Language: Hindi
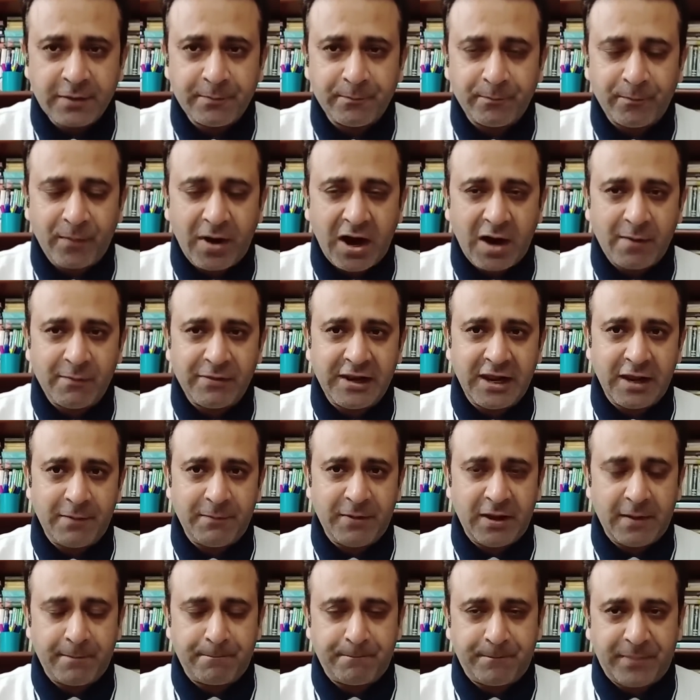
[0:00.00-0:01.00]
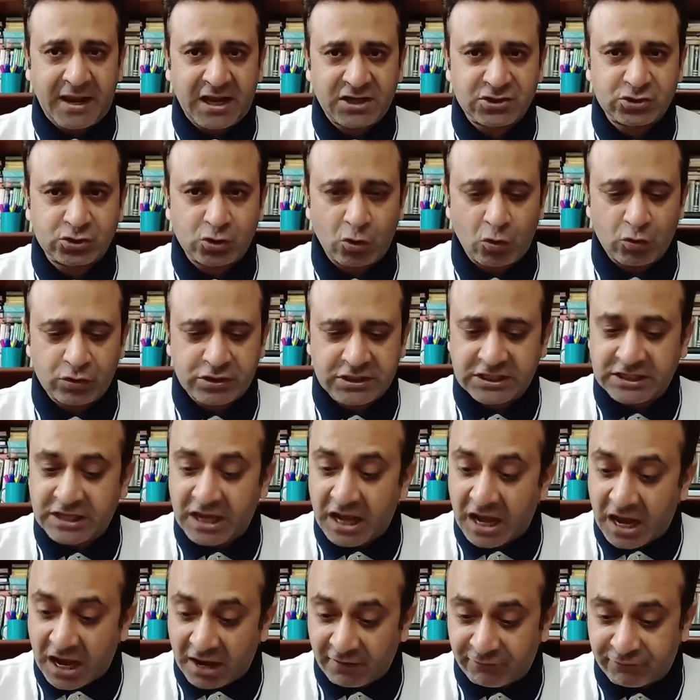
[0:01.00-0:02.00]
मामले में पैसों की
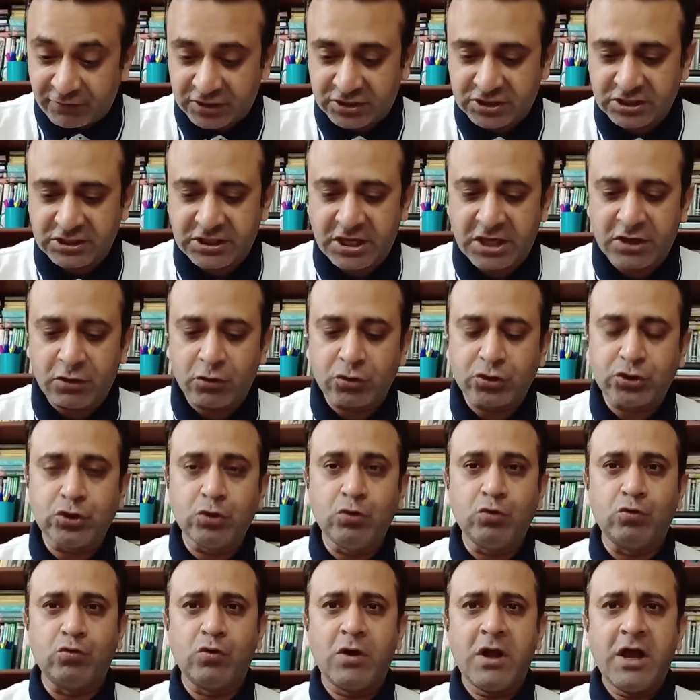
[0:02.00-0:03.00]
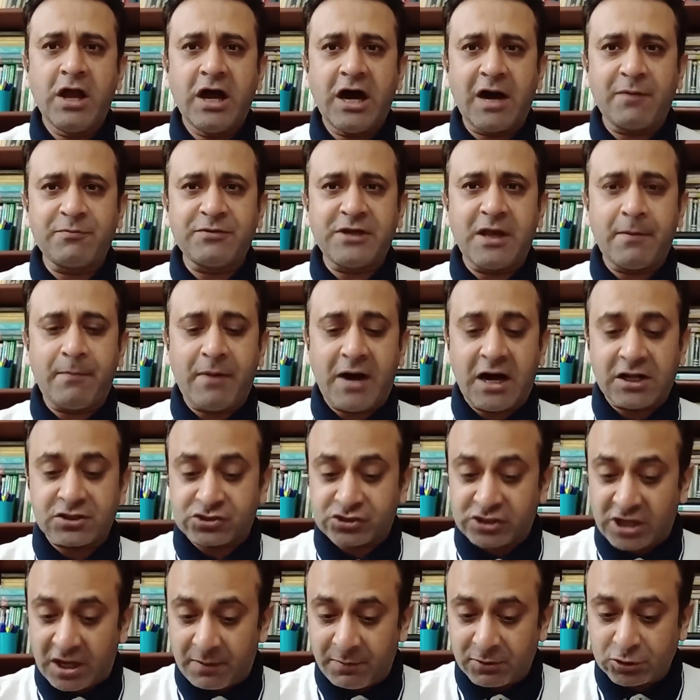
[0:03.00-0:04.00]
ऑफर की गई और यूं अब यह बात
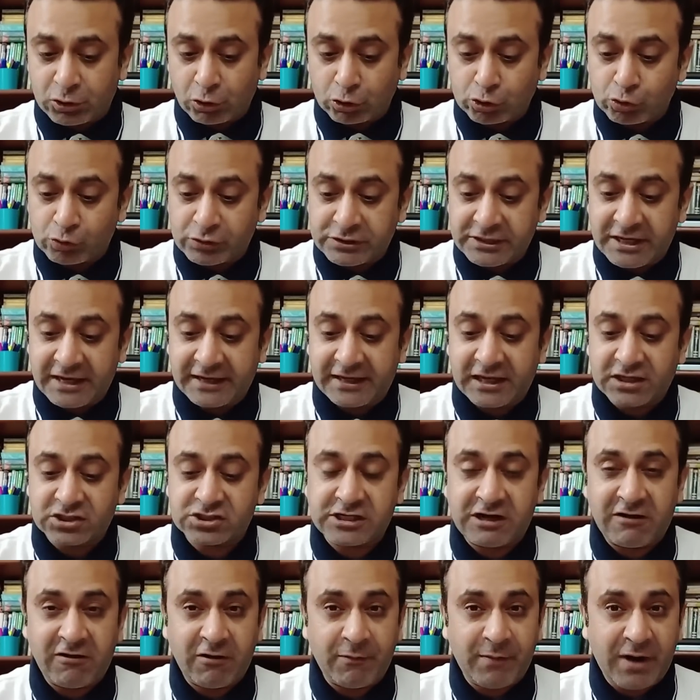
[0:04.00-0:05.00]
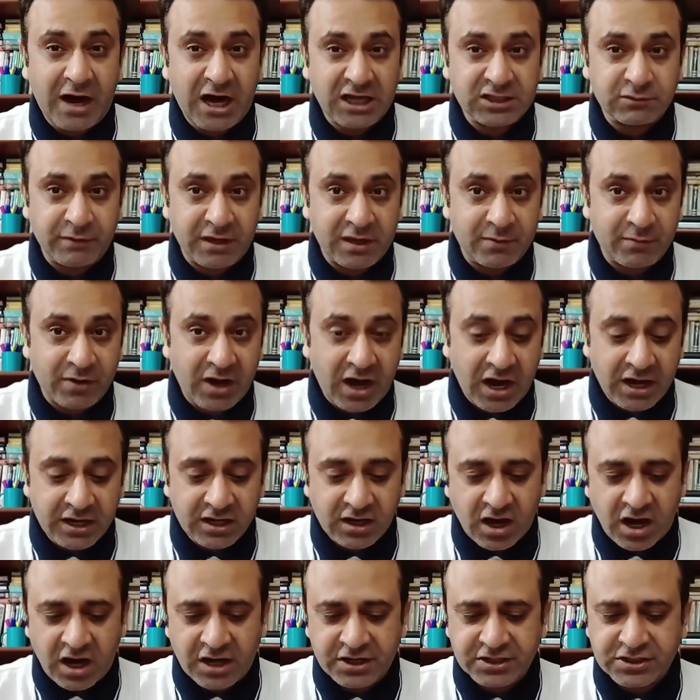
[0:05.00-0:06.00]
साबित हो चुकी है कि इस्लामाबाद में इमरान
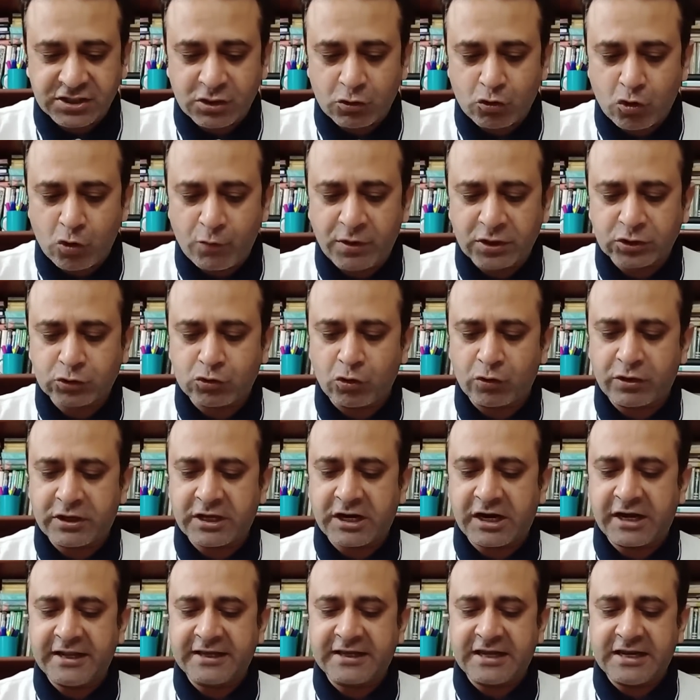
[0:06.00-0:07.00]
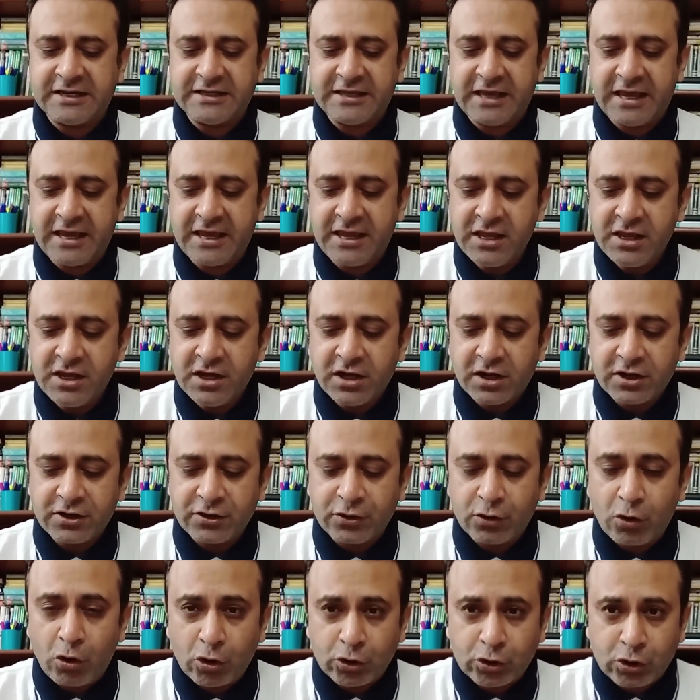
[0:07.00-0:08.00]
खान की हुकूमत को गिराने के लिए
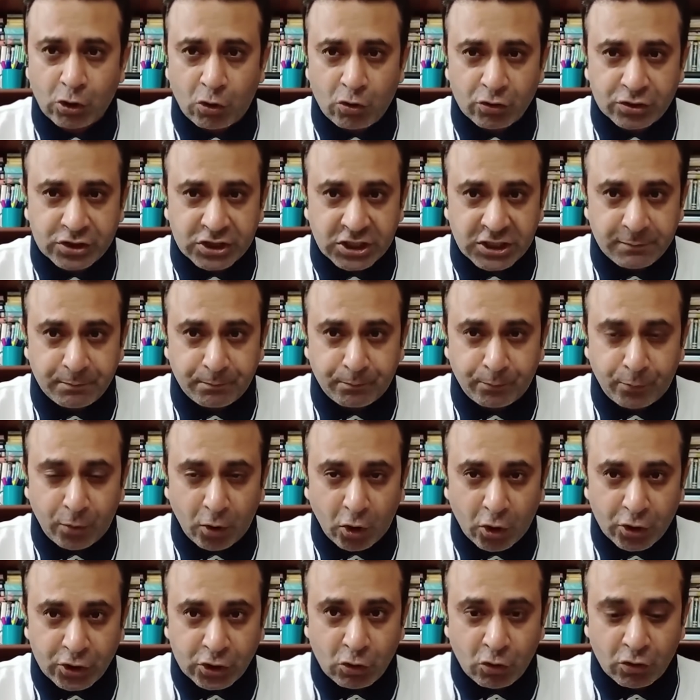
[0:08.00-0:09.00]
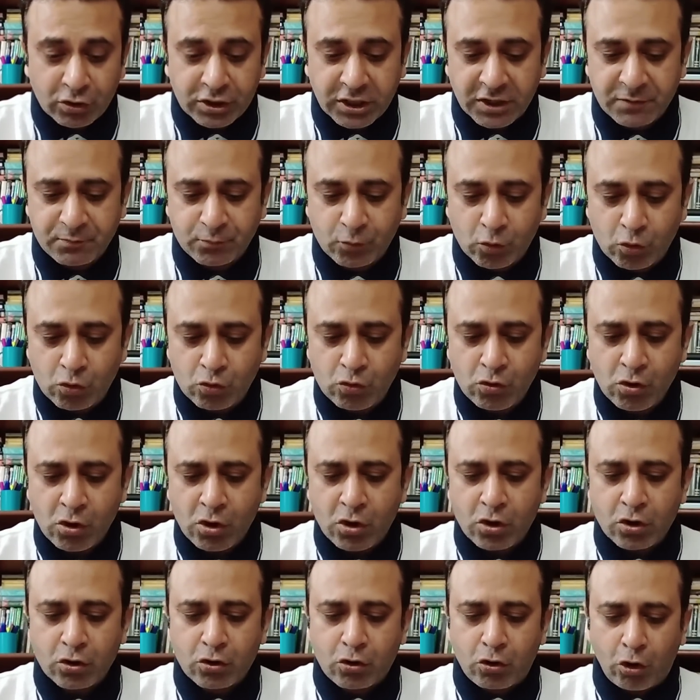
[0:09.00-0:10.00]
नोटों की बोरियों के मुंह
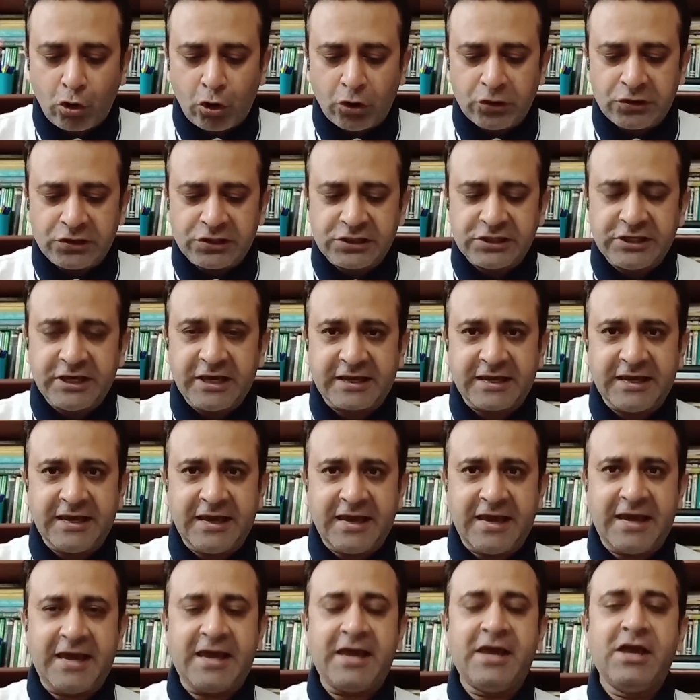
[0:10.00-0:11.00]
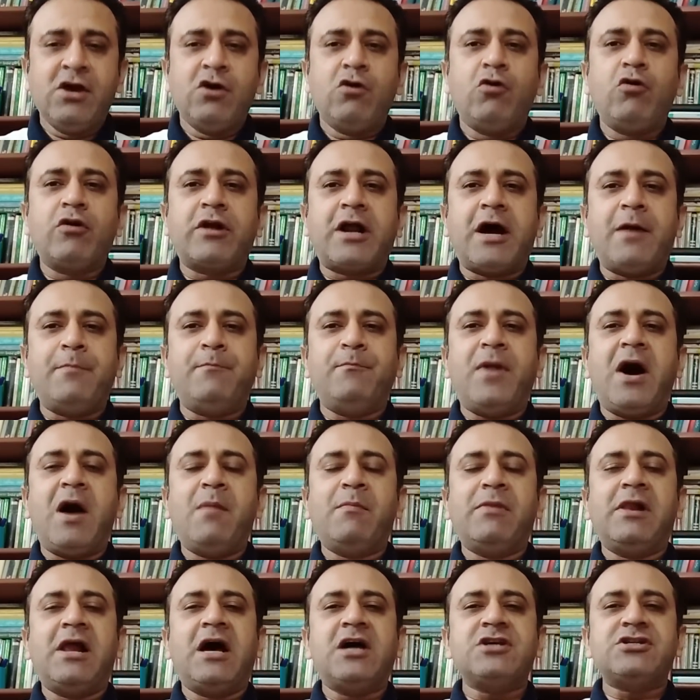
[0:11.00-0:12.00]
खोल दिए गए हैं और अब
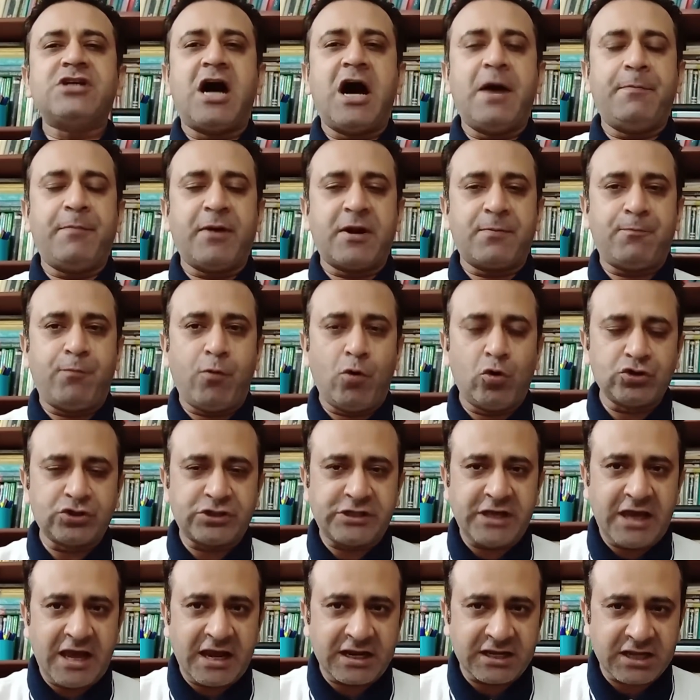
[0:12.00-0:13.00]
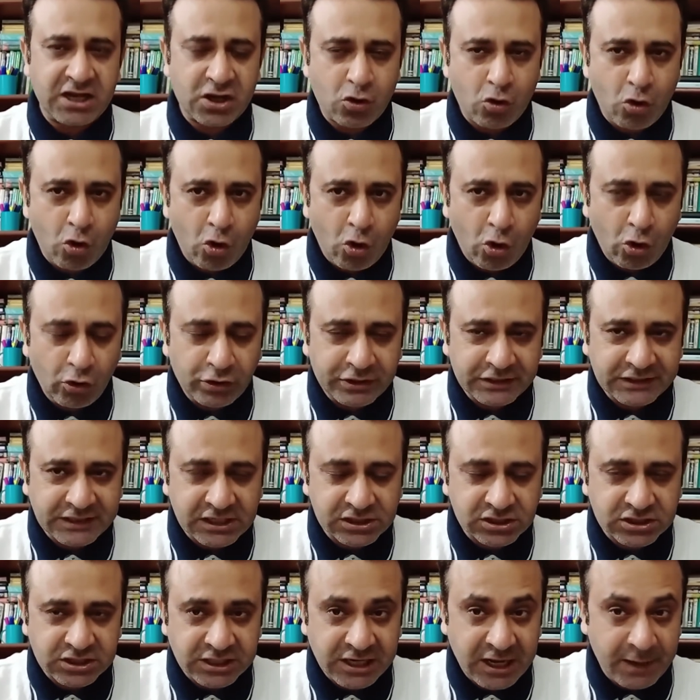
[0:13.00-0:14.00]
मामला यहां पर पहुंच गया कि कौन
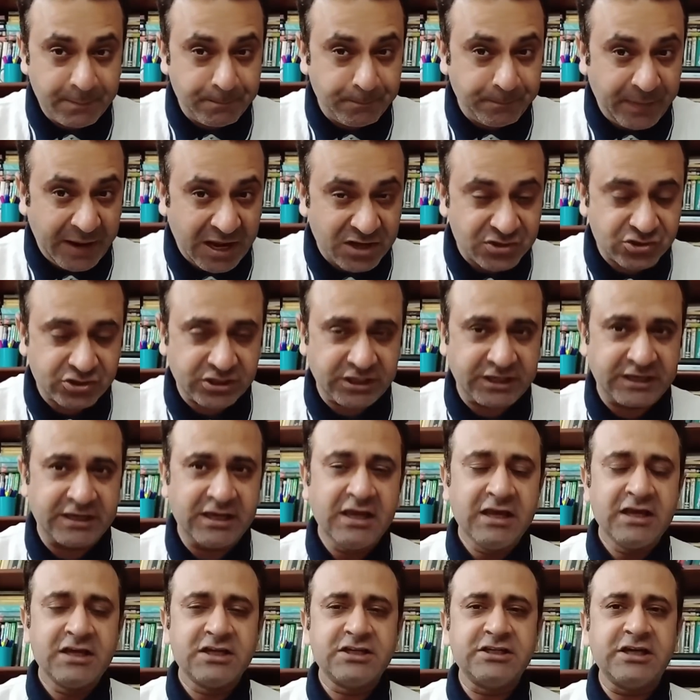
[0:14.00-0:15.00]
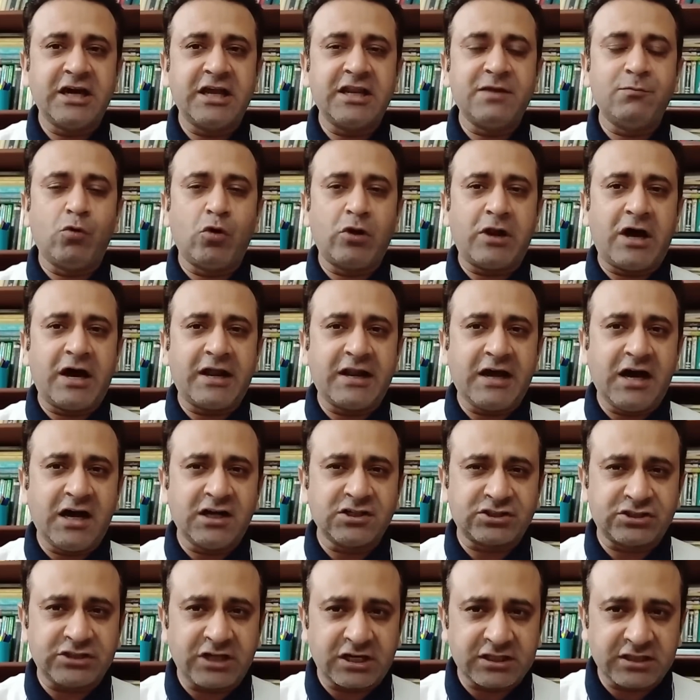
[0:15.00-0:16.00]
कितने पैसे यानी मौलाना
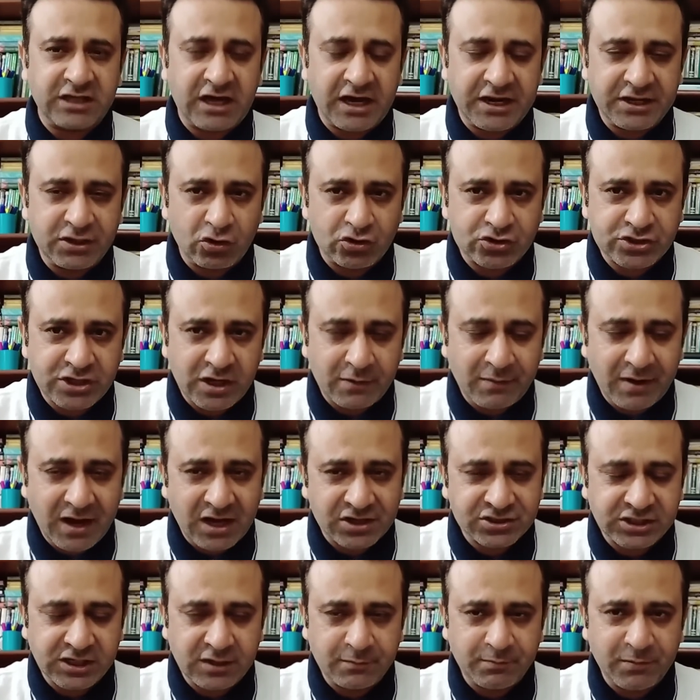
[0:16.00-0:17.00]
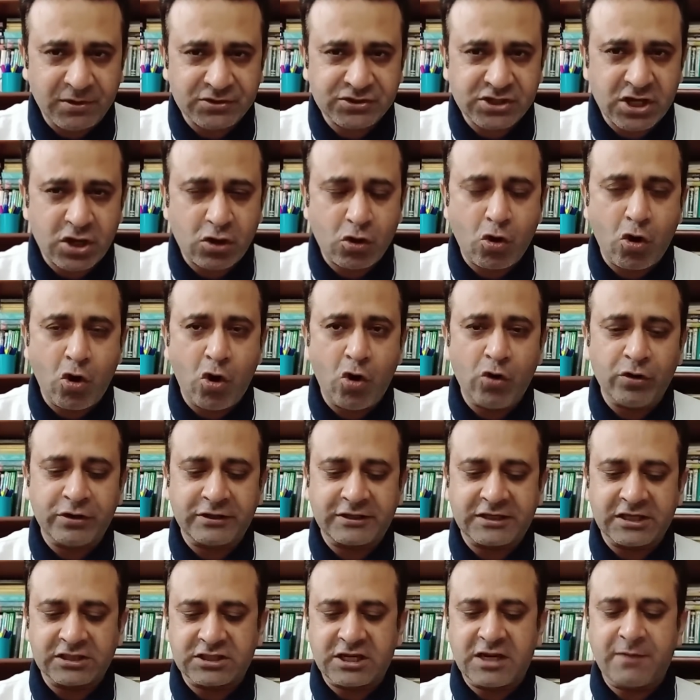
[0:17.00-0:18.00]
जरदारी और शहबाज शरीफ में से कौन
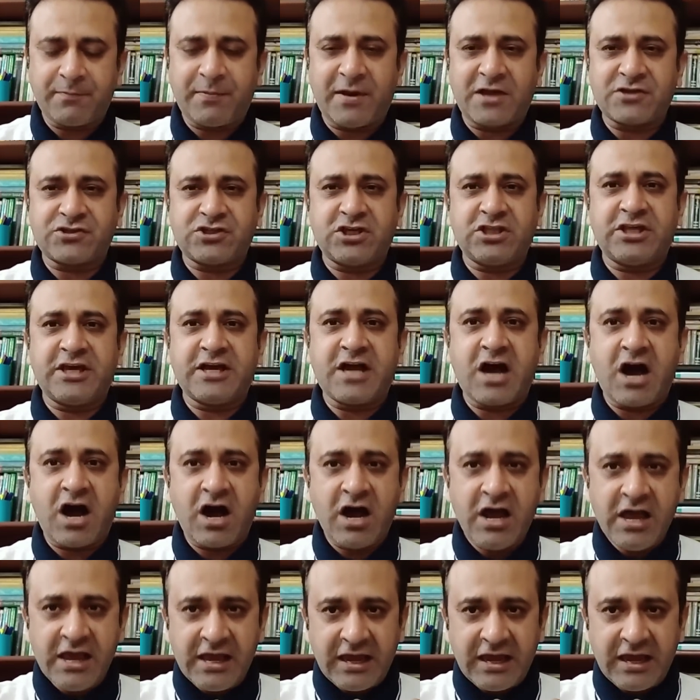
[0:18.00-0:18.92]
कितने पैसे देगा